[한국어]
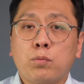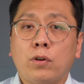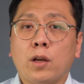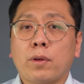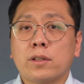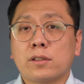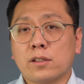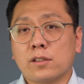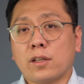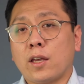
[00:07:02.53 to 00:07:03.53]
블랙매직
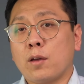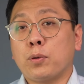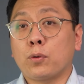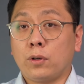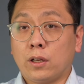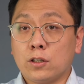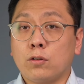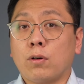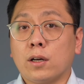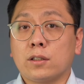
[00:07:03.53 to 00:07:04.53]
6K 프로
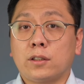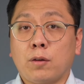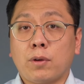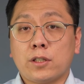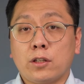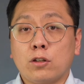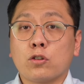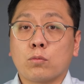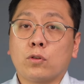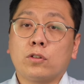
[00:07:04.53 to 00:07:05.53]
링크와 그 다음에 채널
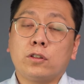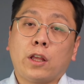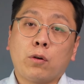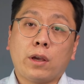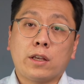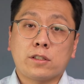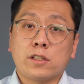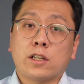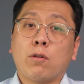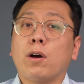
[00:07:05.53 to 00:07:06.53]
정보는 내용에
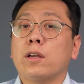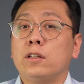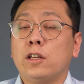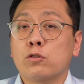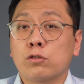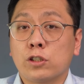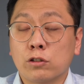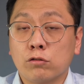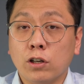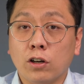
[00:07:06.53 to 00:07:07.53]
있으니까 확인을
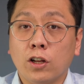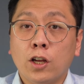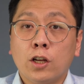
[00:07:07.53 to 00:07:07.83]
해주시고요.